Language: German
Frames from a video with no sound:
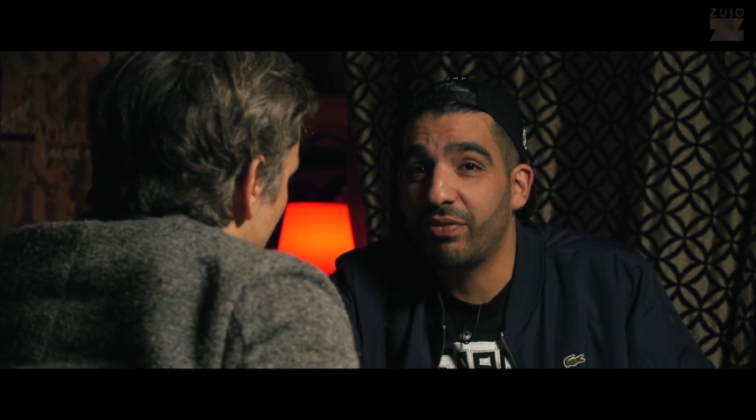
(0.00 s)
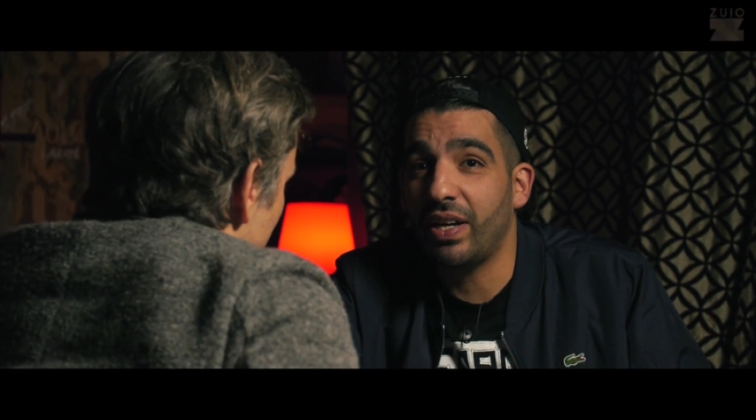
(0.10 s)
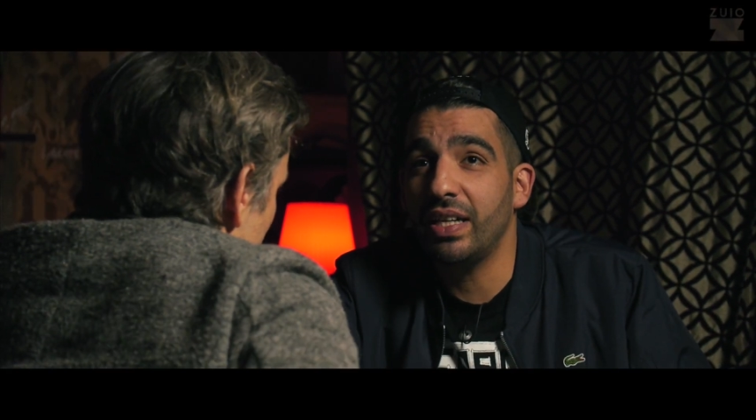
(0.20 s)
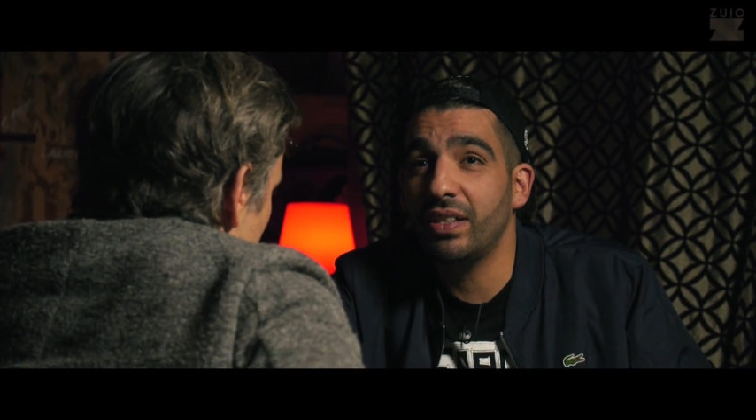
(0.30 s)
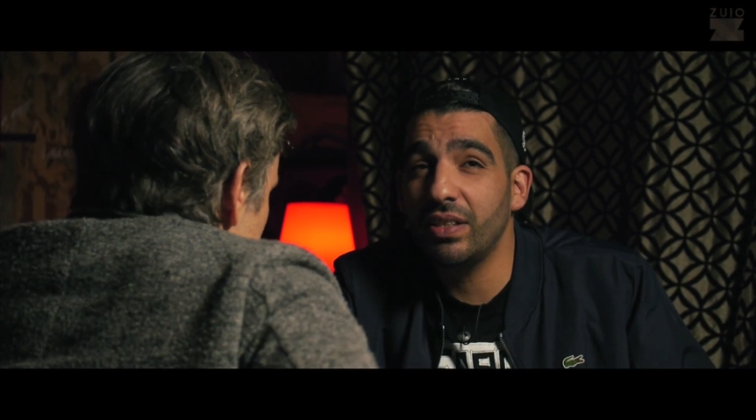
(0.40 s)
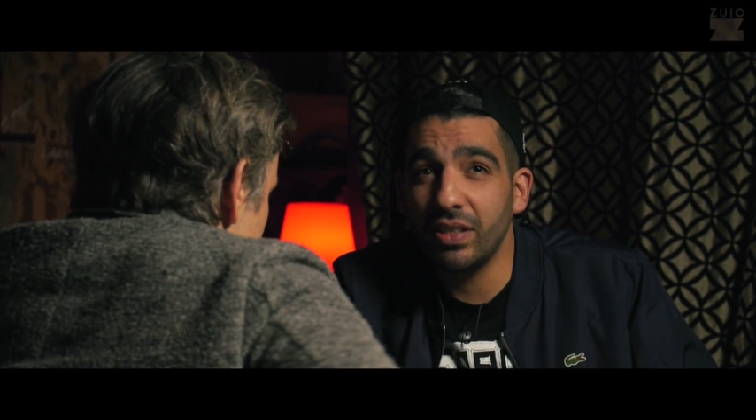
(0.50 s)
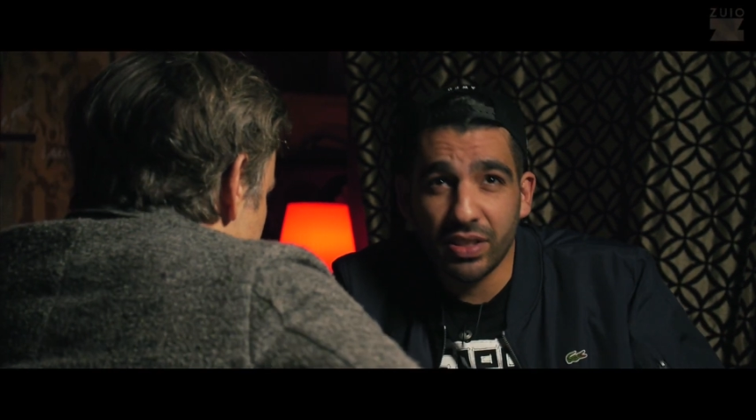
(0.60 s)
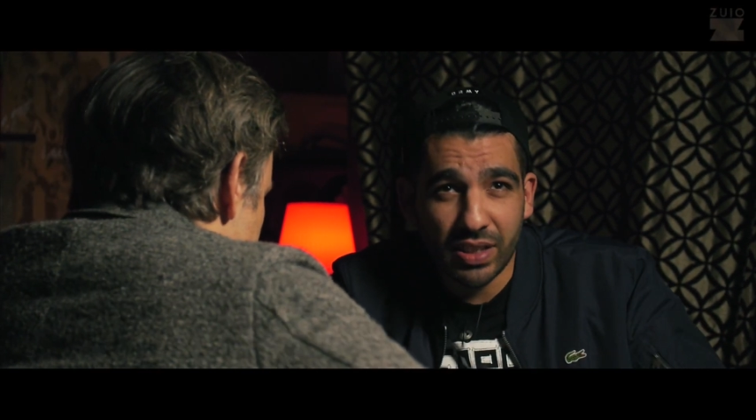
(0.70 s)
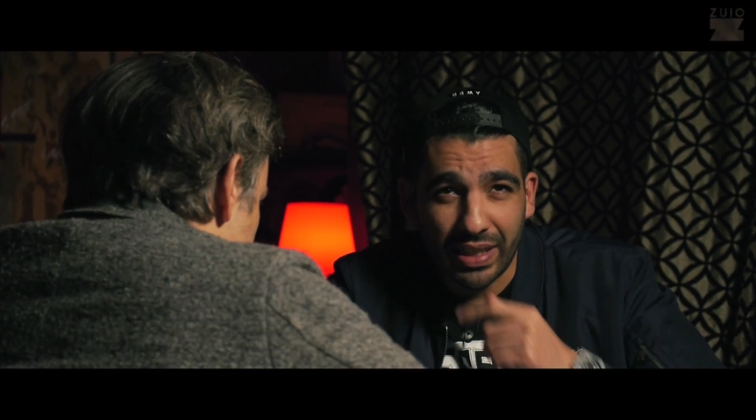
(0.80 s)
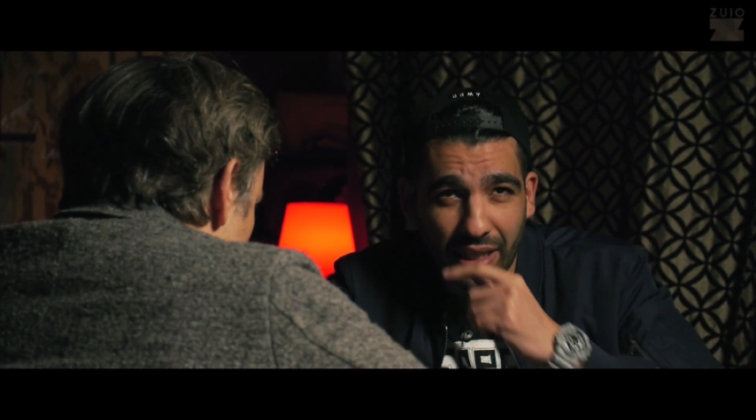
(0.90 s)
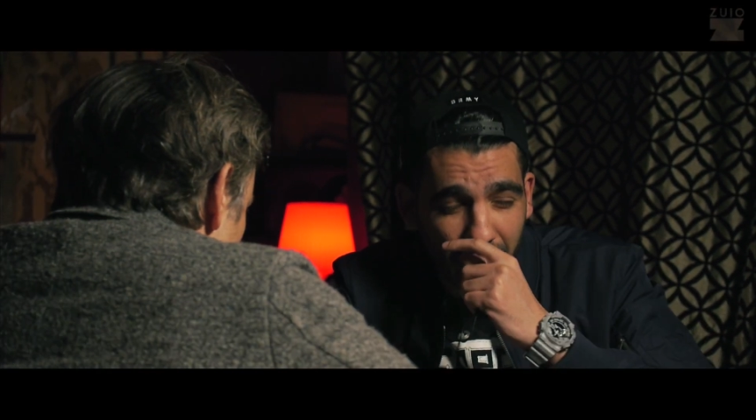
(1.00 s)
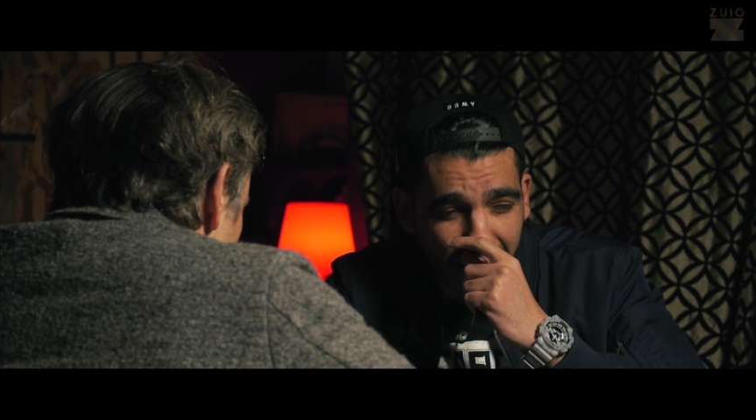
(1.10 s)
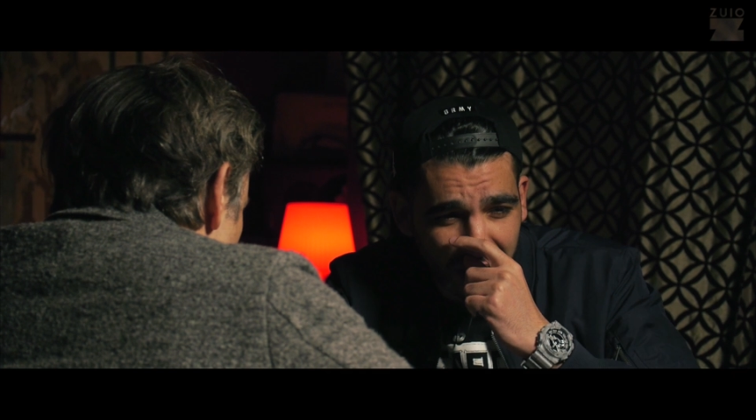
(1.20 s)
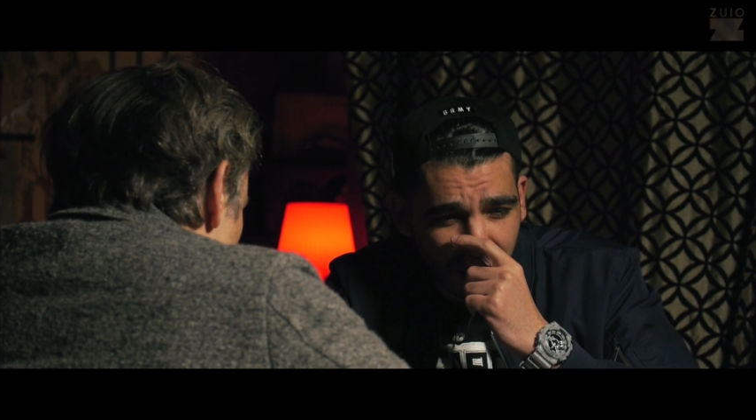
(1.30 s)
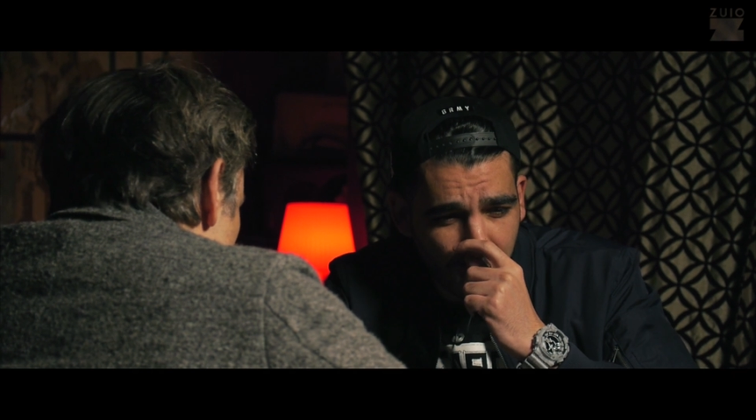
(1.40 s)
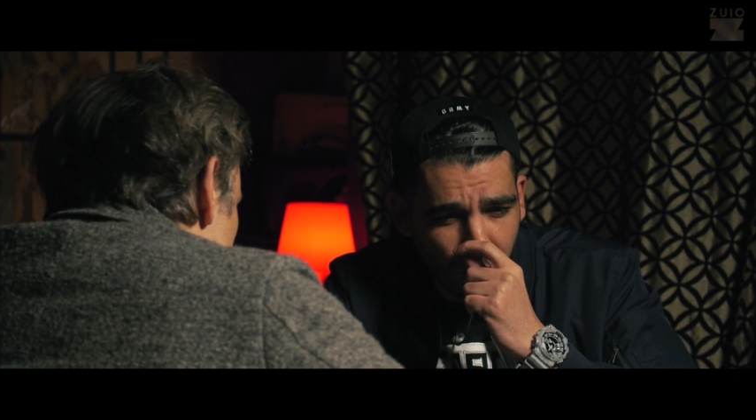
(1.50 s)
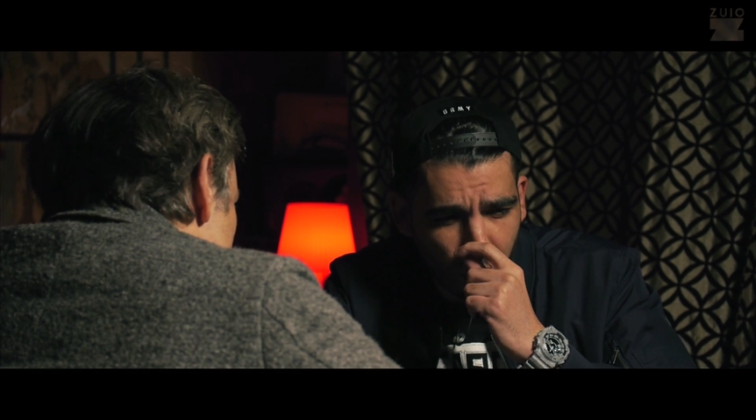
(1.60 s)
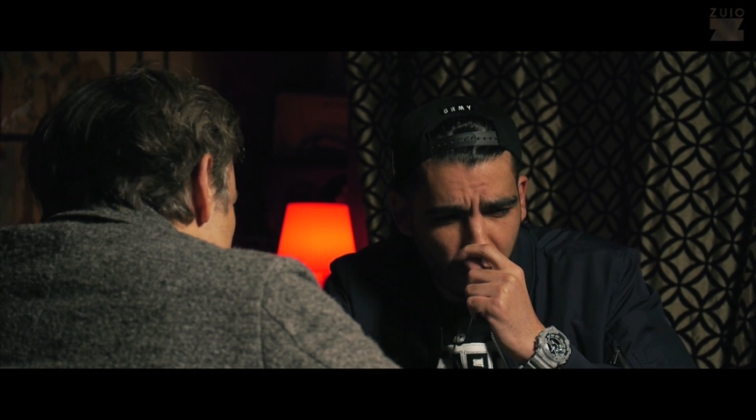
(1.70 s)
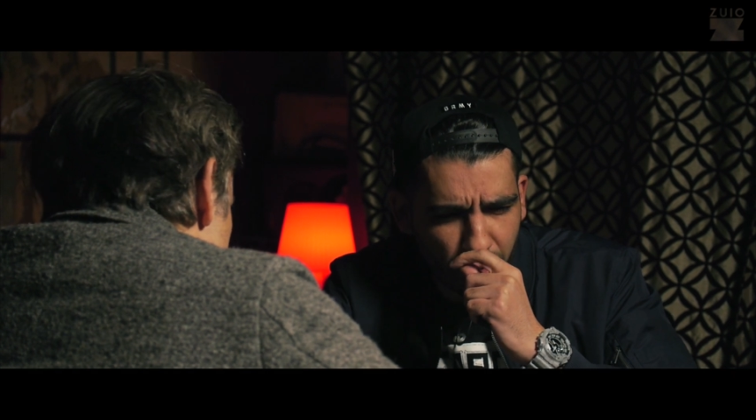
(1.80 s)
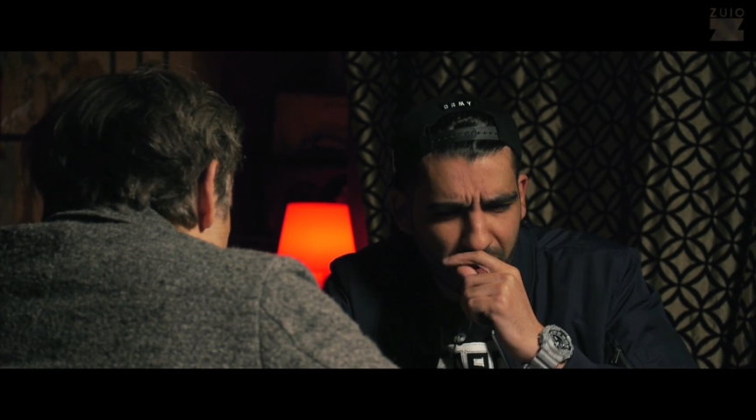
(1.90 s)
War, äh, es hat keine richtige
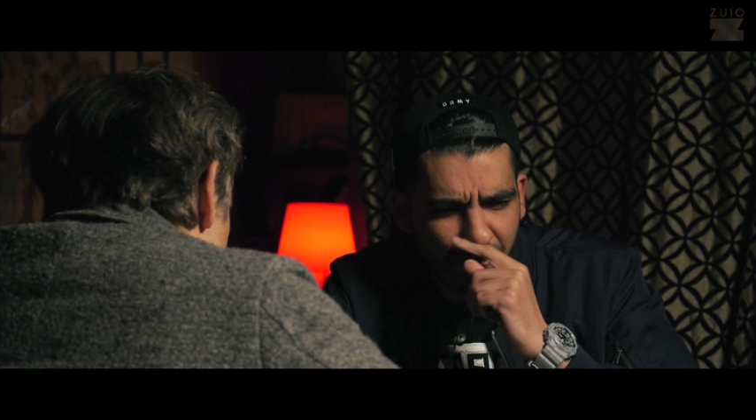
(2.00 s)
Bedeutung.